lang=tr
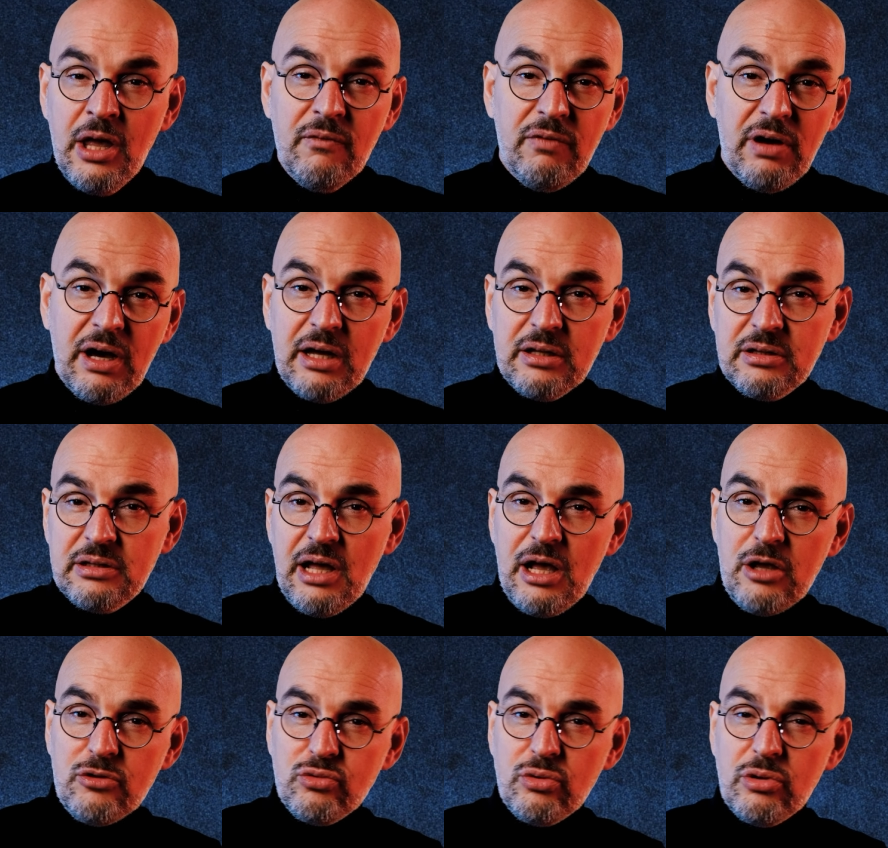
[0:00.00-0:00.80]
Fakat
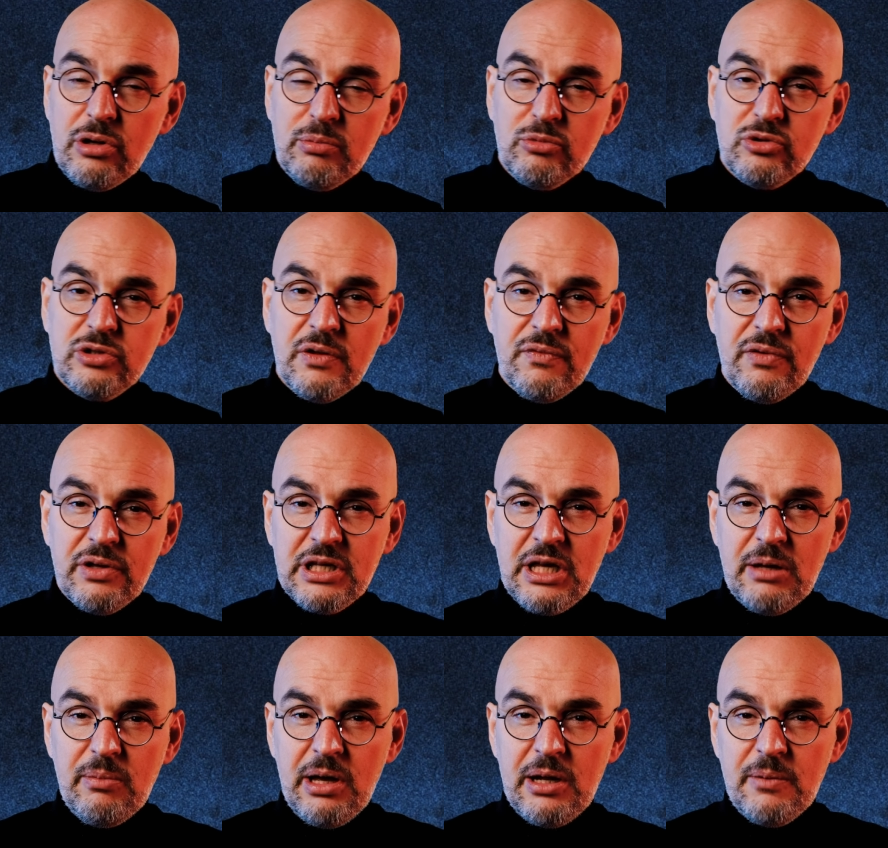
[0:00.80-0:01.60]
daha sonra Mustafa
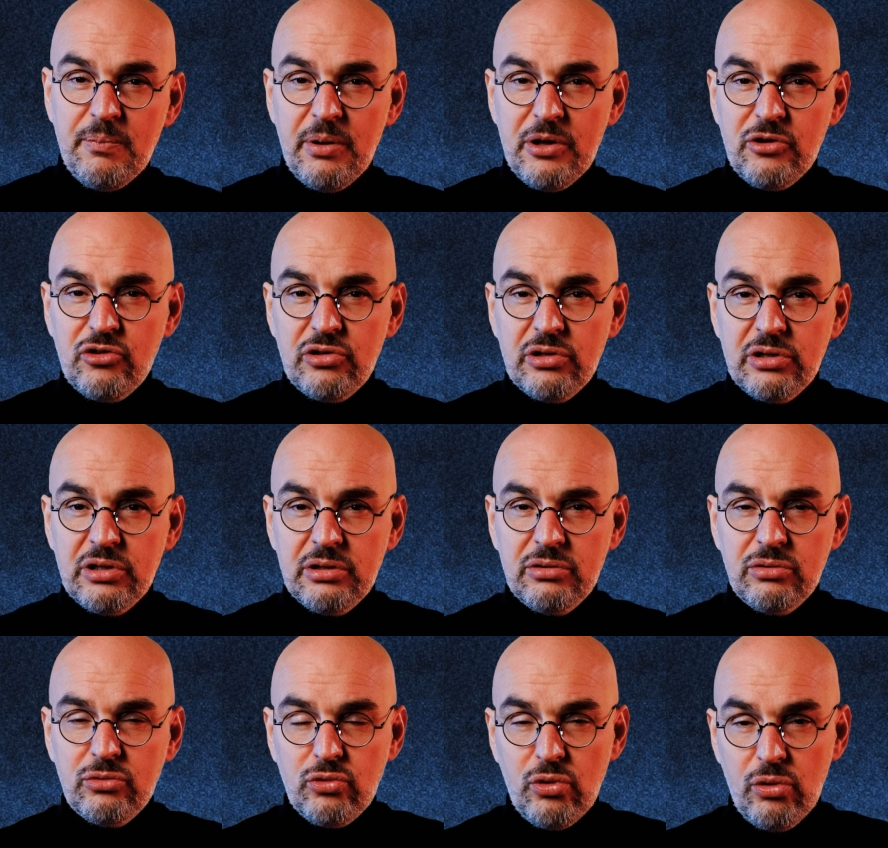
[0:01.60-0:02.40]
Kemal
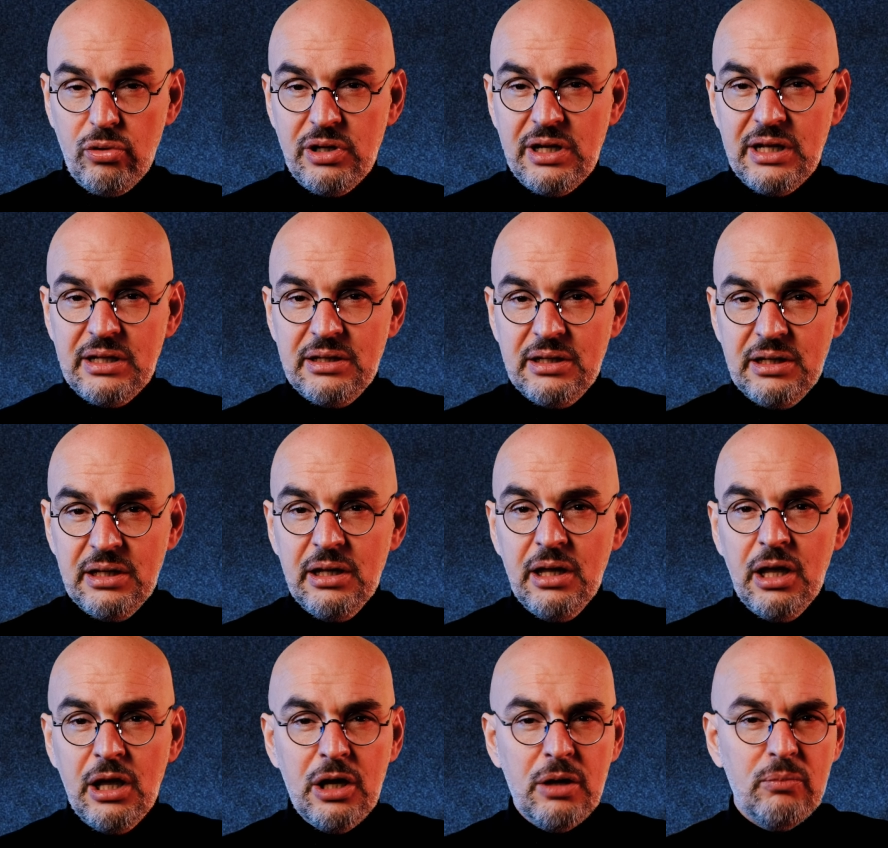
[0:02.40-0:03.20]
Paşa'nın söylediği